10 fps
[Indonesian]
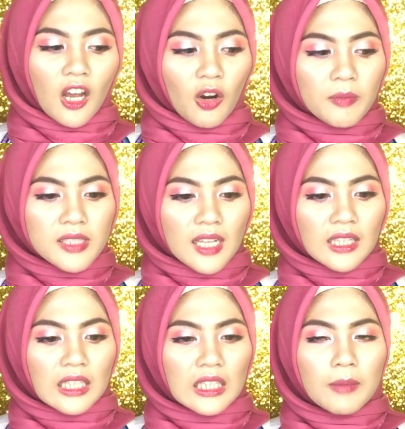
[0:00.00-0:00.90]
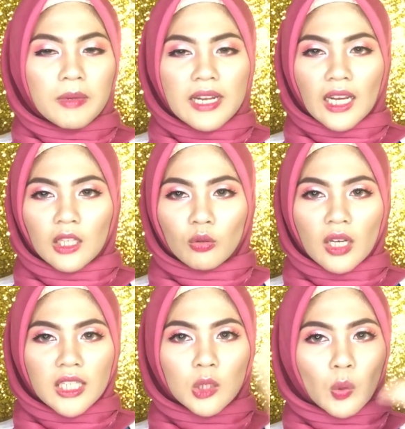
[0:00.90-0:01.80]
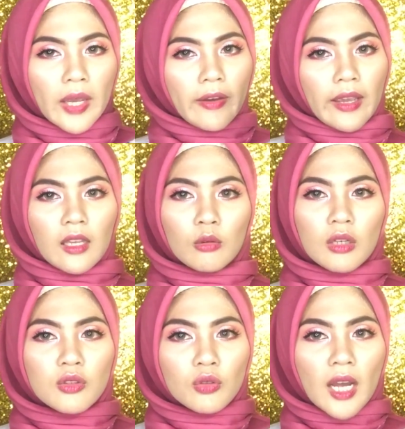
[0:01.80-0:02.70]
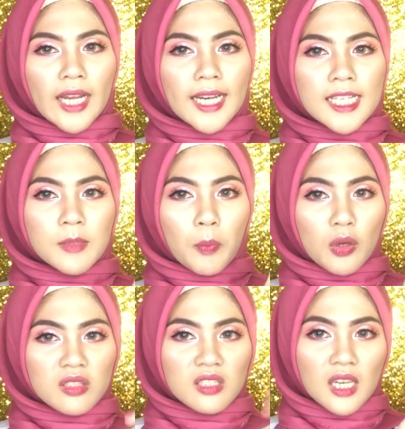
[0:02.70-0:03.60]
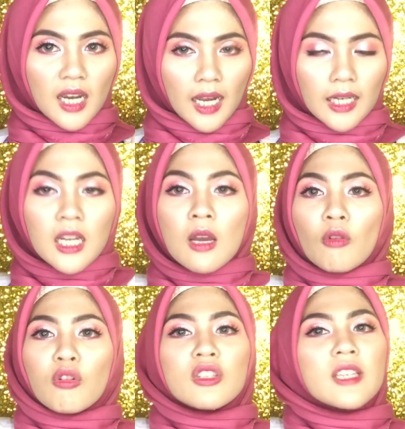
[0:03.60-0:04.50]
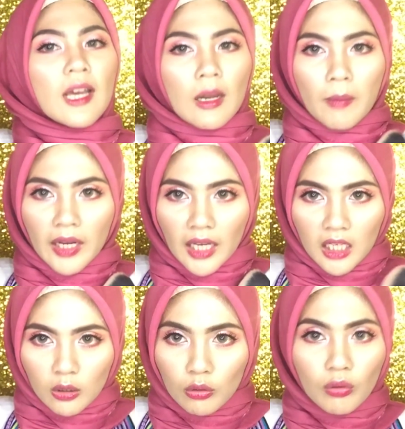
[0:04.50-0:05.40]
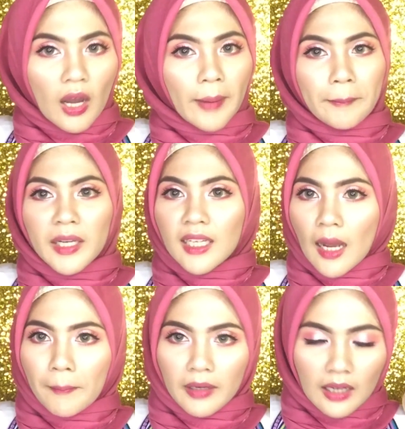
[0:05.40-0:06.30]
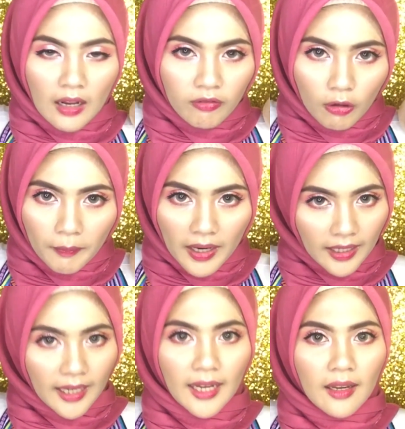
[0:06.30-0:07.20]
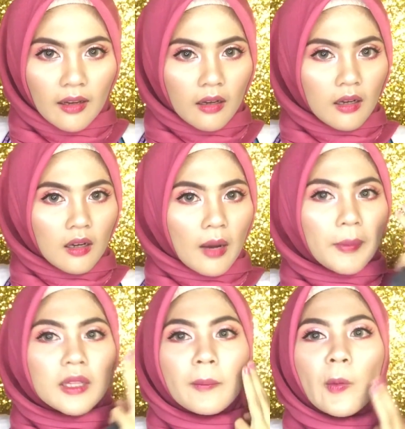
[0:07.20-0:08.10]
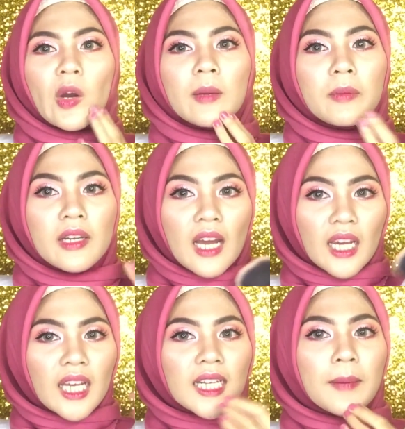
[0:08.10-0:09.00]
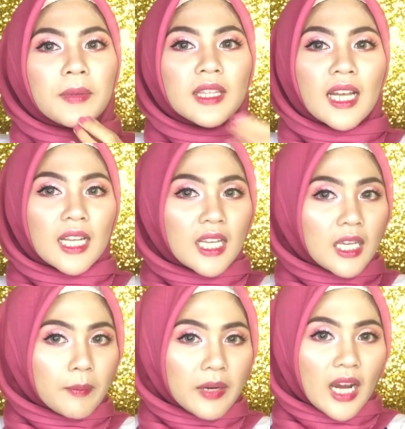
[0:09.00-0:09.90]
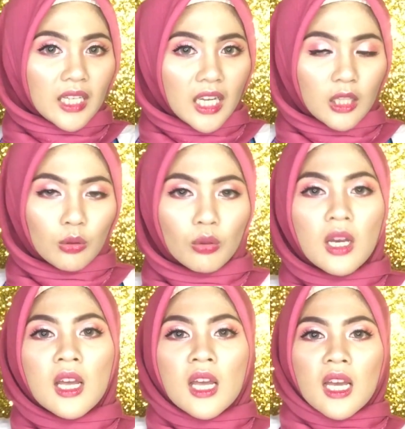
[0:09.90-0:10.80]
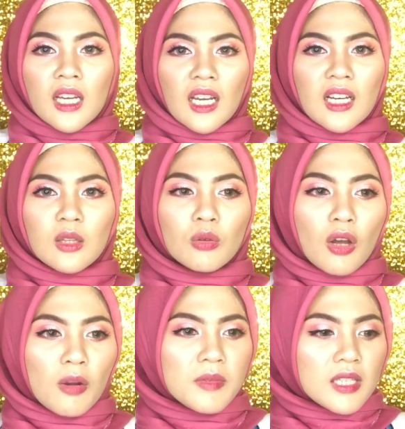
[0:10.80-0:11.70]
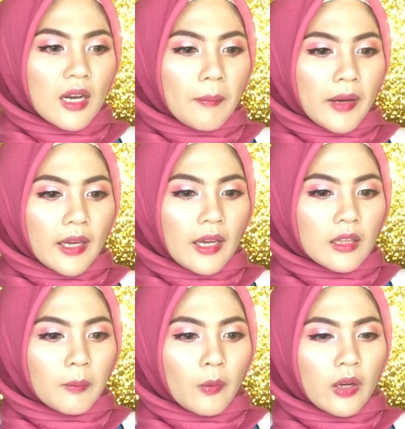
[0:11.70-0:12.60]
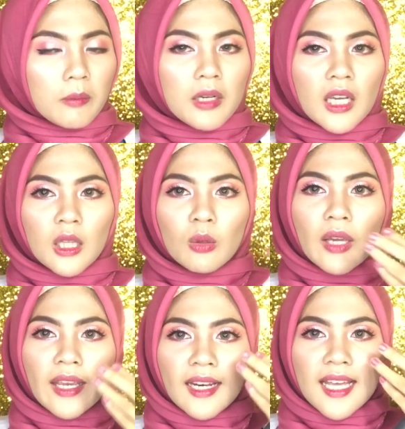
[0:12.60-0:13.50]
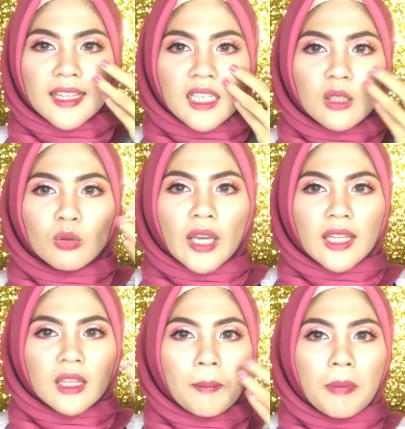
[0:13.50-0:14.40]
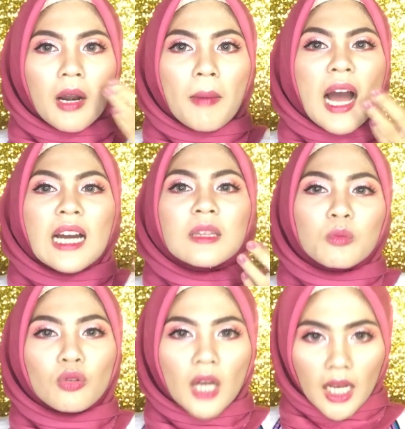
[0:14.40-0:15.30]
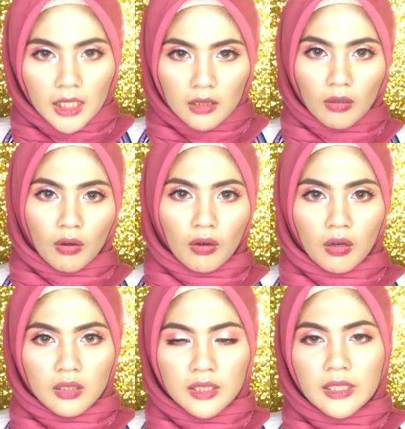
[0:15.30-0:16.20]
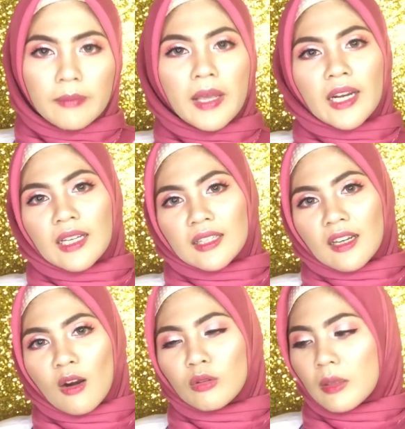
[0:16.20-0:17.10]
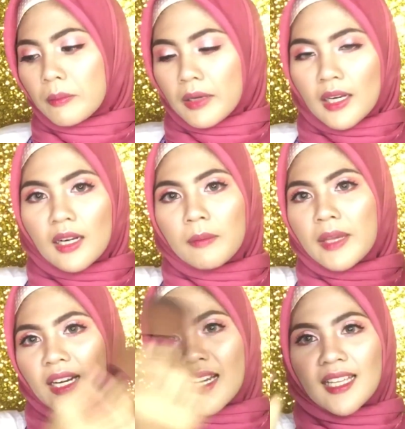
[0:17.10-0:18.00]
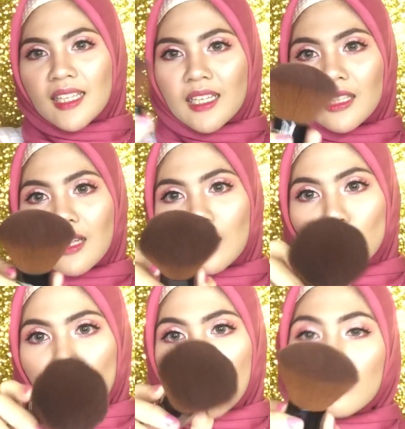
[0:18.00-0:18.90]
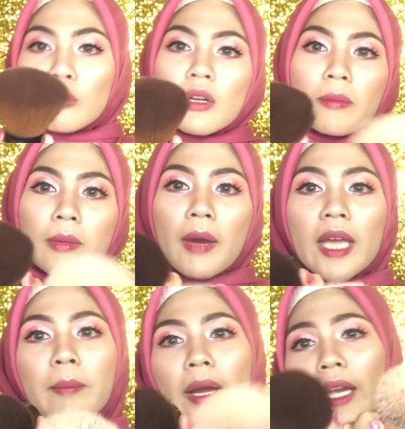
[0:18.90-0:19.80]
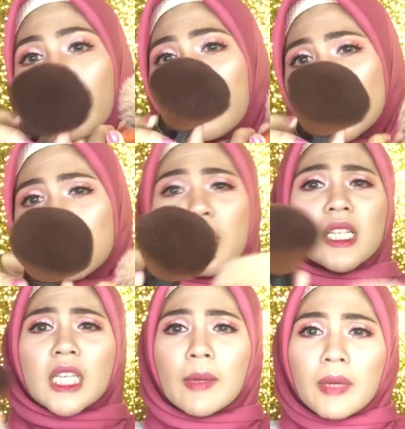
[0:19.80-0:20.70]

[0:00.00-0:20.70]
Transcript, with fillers: kalau misalnya di bedak itu kan di tue cake itu kan suka ada sponsnya kan flow jarang pakai itu hampir nggak pernah flow pakai apa tepokan bedak yang dapat dari bedaknya itu karena tuh kalau misalnya pakai tepokan bedak itu kayak kelihatannya tuh kayak tebel banget muka gitu loh jadi biar nggak terlalu tebel biar kelihatannya natural tuh lebih baik pakai brush brush kayak